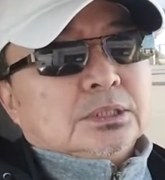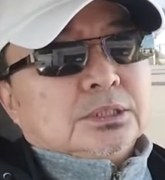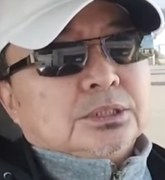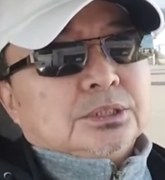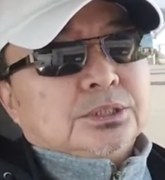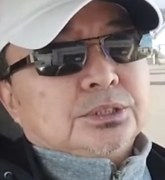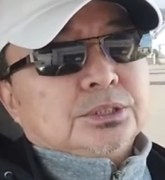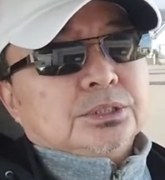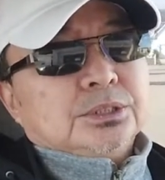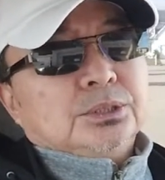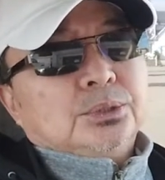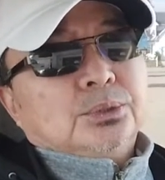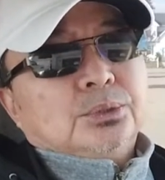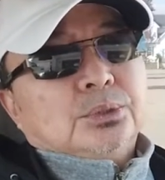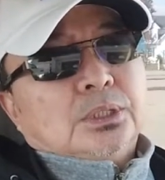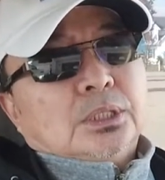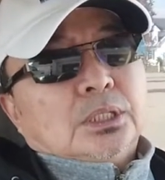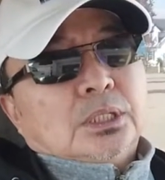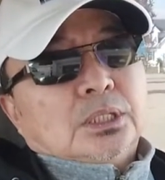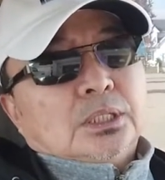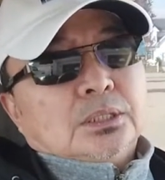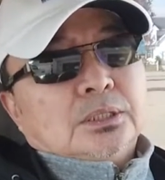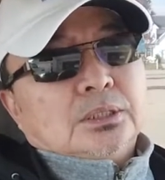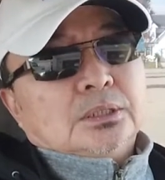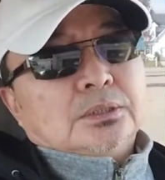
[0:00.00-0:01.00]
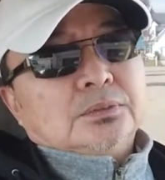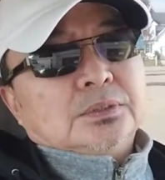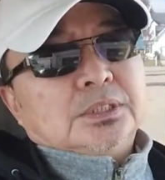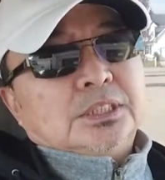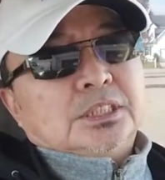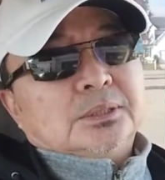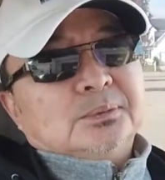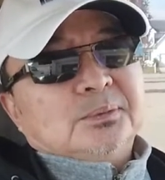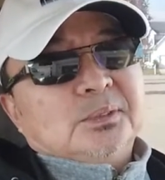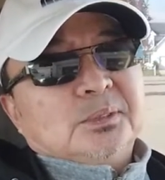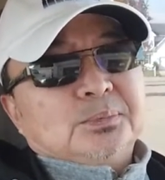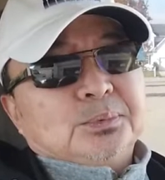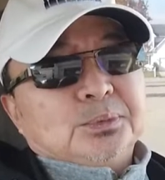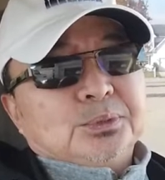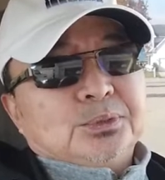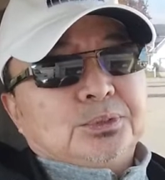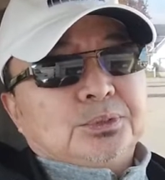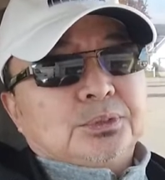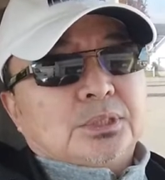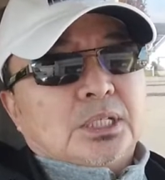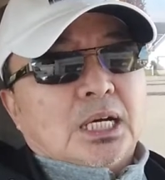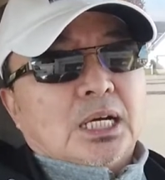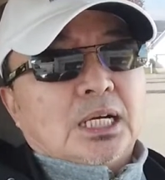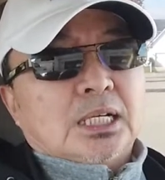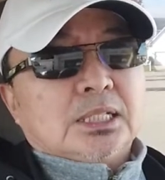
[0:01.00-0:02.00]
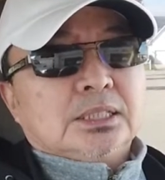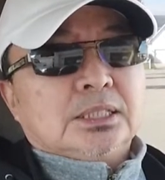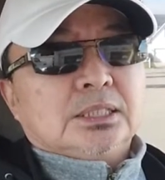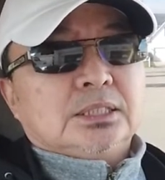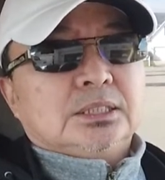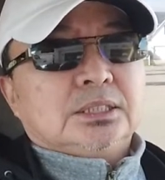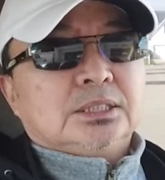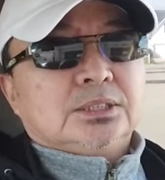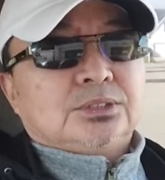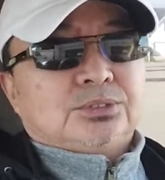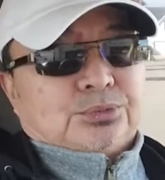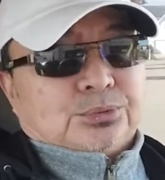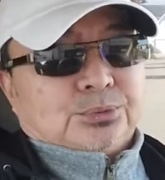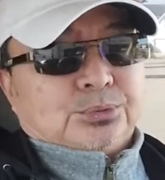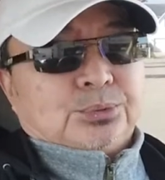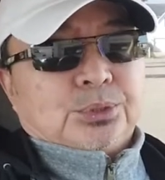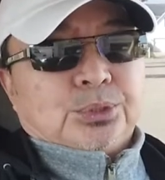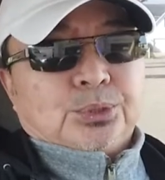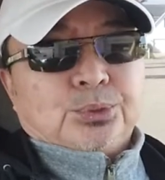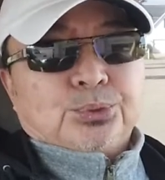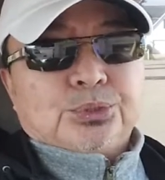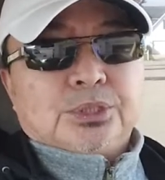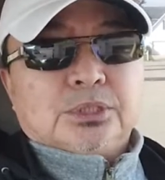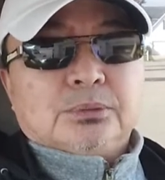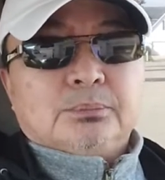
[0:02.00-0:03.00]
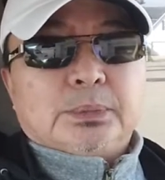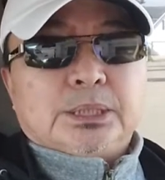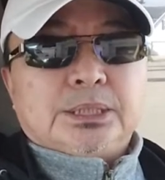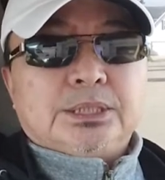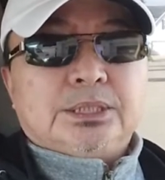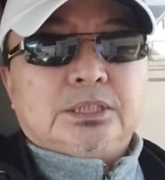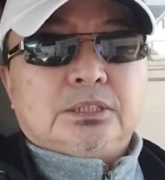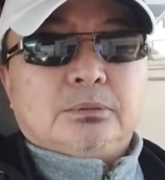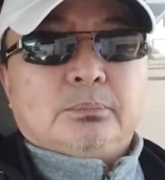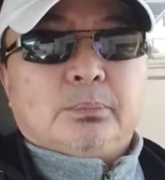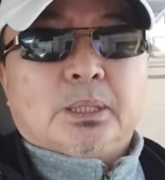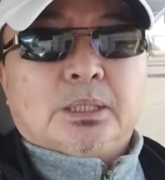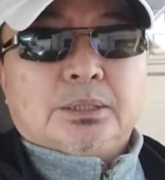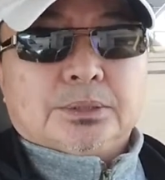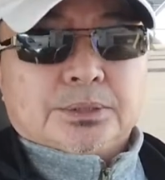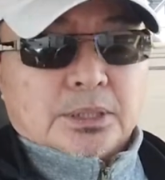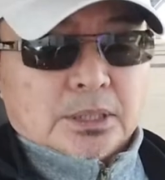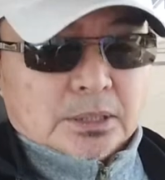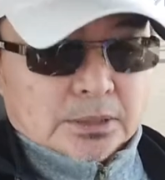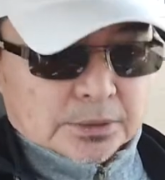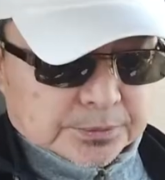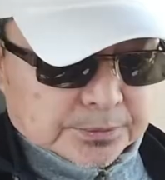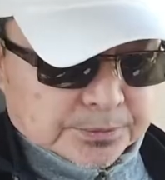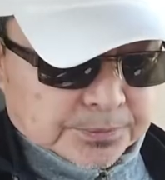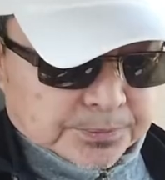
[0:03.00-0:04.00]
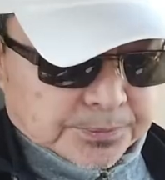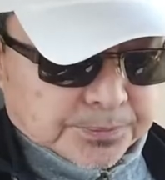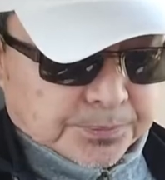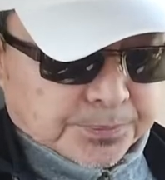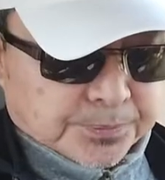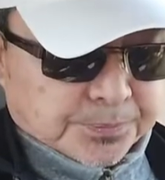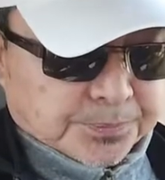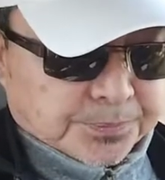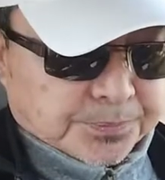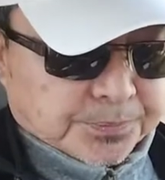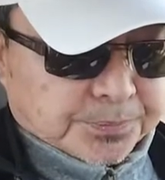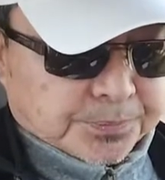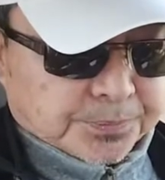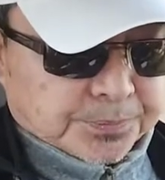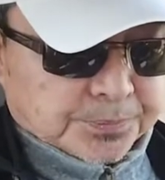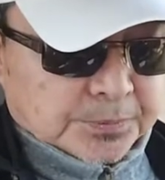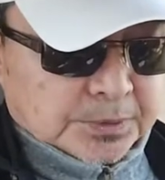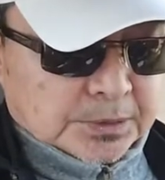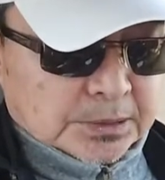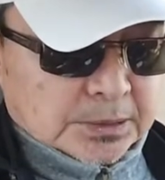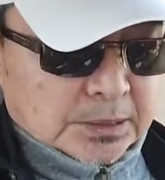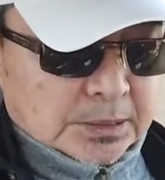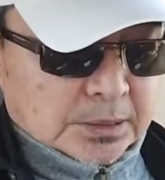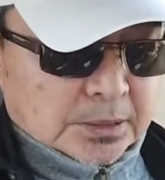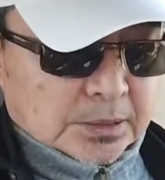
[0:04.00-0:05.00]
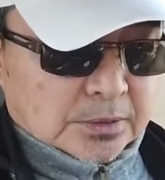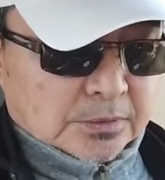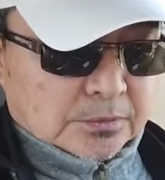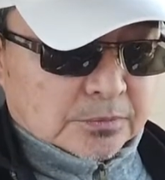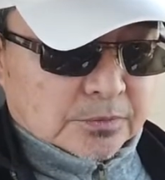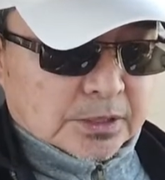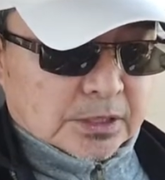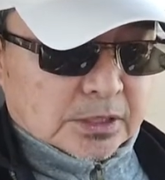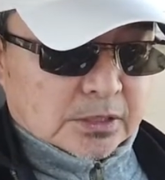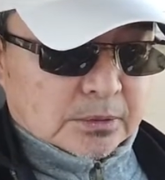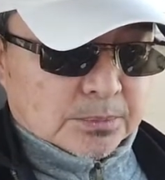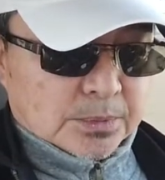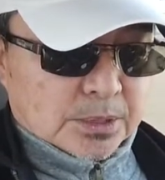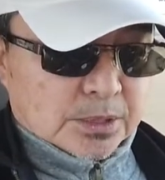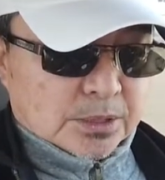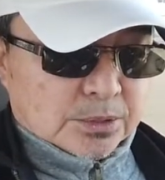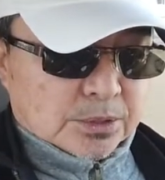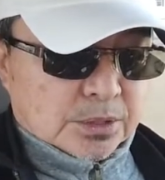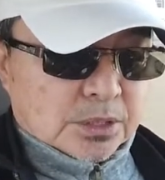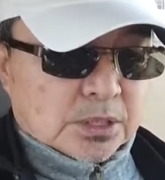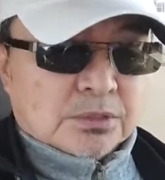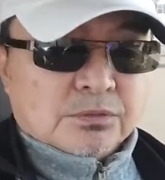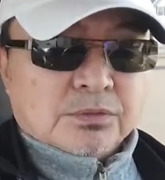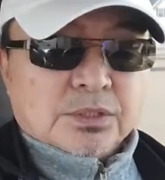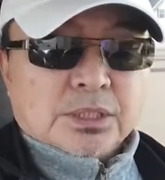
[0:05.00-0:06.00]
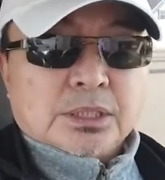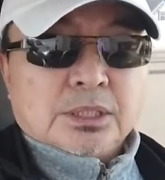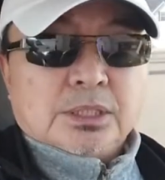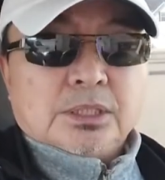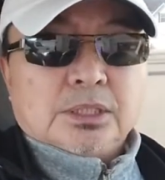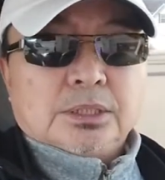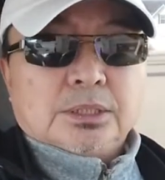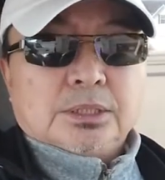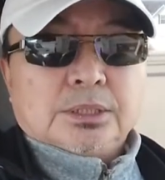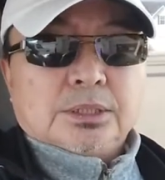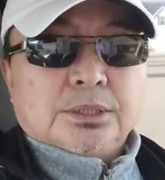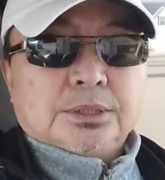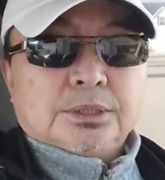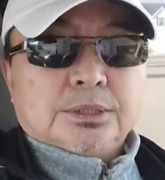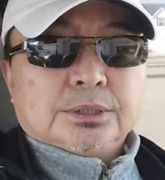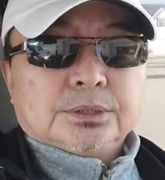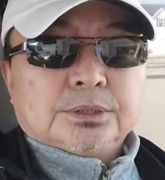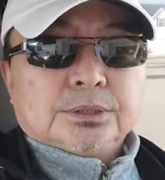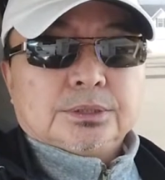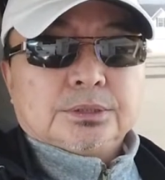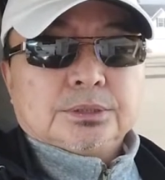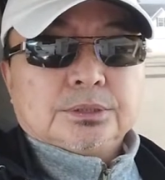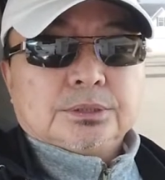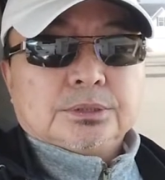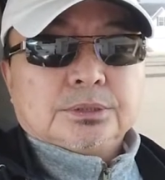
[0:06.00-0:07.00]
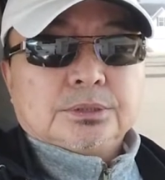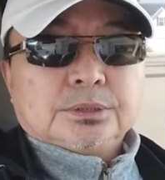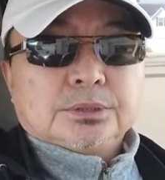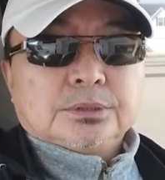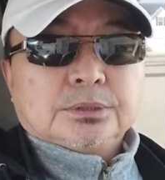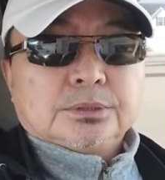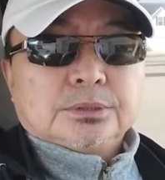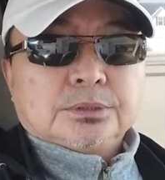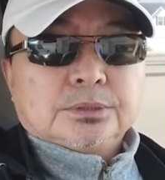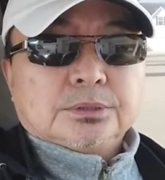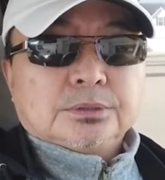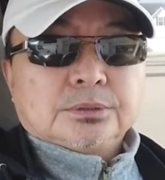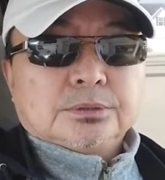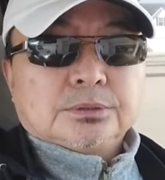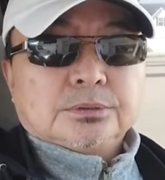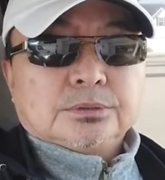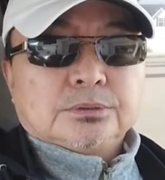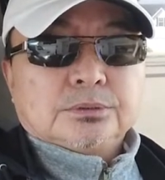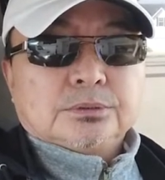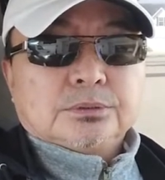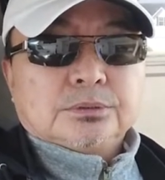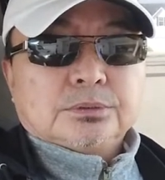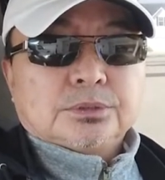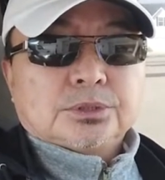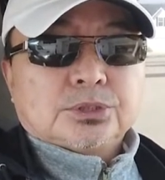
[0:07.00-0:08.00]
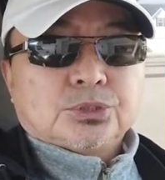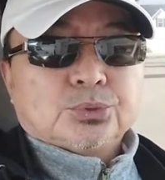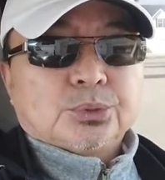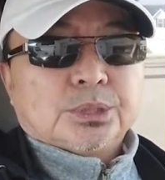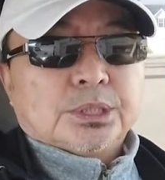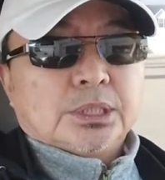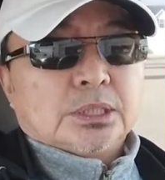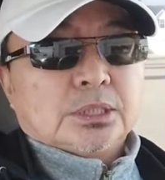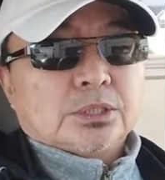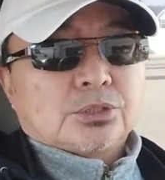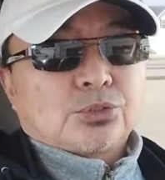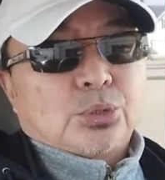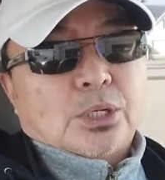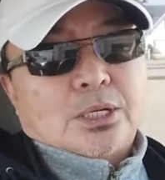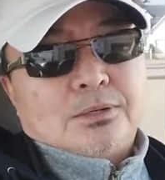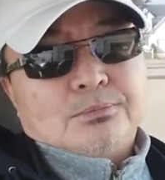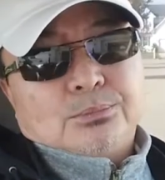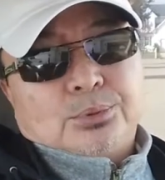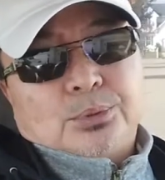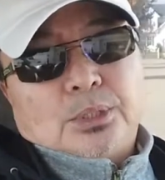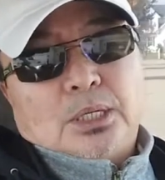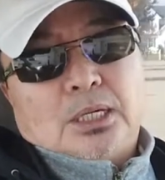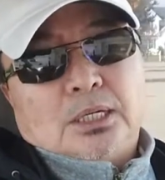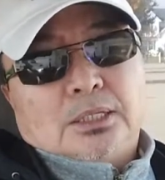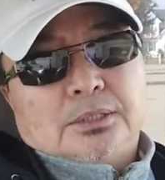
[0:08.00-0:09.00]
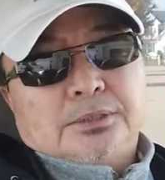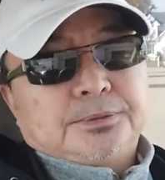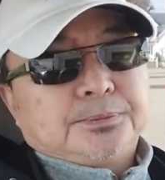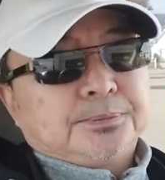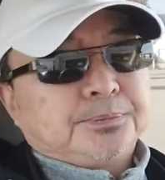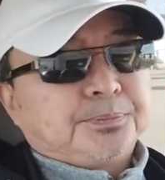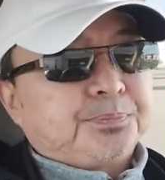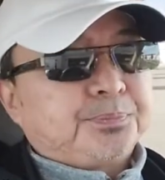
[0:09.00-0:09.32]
质疑我为什么不去看这些主流的媒体报道？为什么就一味的说这个川不好？